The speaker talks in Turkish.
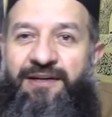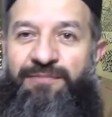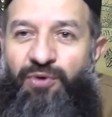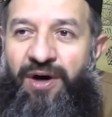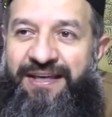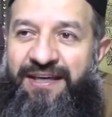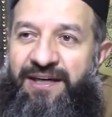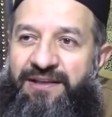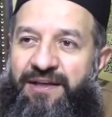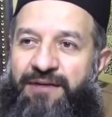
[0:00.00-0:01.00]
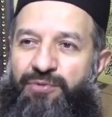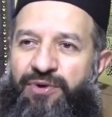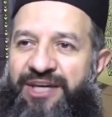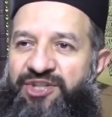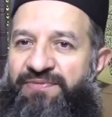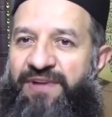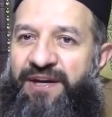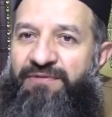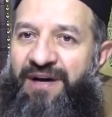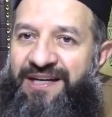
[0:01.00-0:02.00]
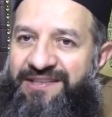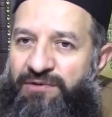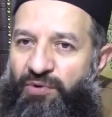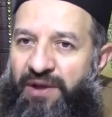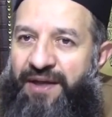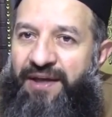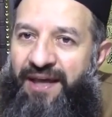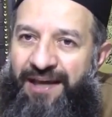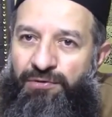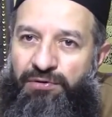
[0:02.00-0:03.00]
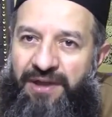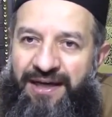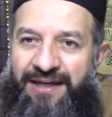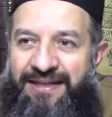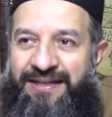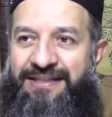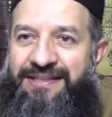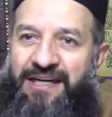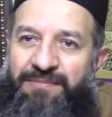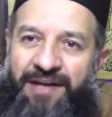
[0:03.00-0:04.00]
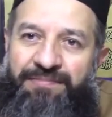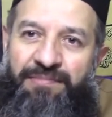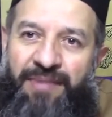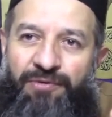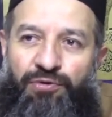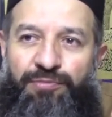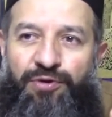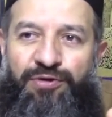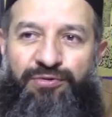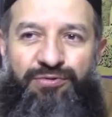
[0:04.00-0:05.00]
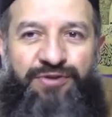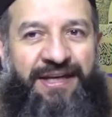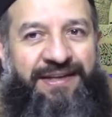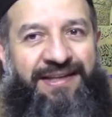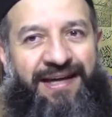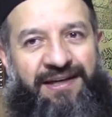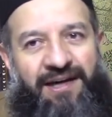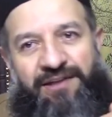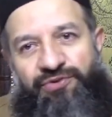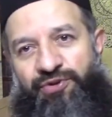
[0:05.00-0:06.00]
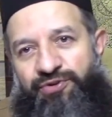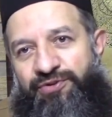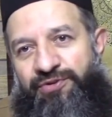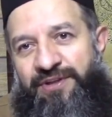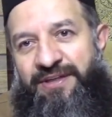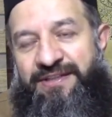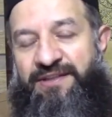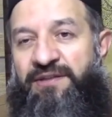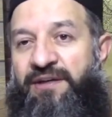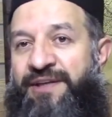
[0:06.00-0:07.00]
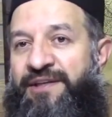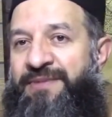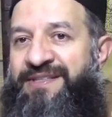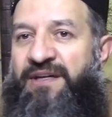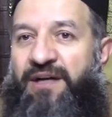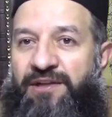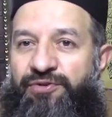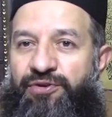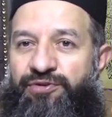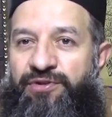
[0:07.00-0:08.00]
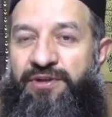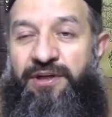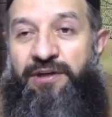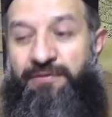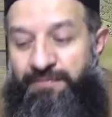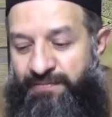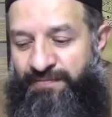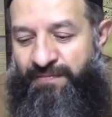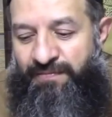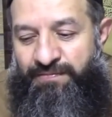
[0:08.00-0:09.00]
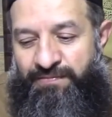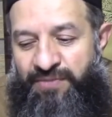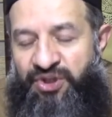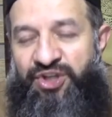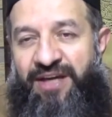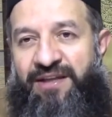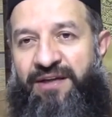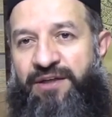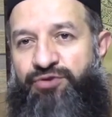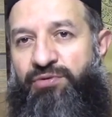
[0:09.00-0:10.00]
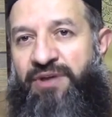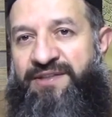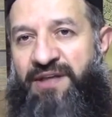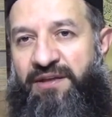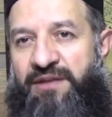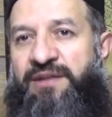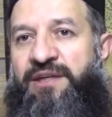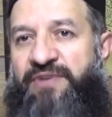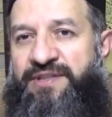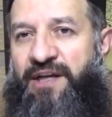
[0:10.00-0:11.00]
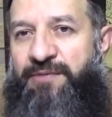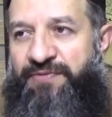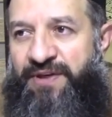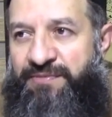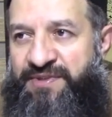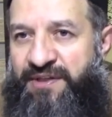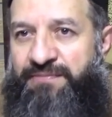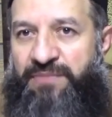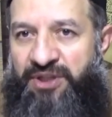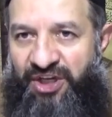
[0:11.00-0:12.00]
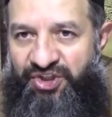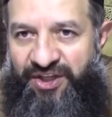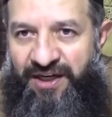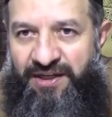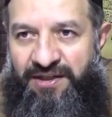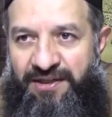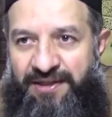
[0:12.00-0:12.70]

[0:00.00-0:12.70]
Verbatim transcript: bu hakikatlere, bu keşiflere vasıl olan ehlullah zaman mevhumu üzerinden kalkıyor. Sınırlandırması kalkıyor. Bir cihetten Resulullah sallallahu aleyhi ve sellem Efendimizin Miraç'ta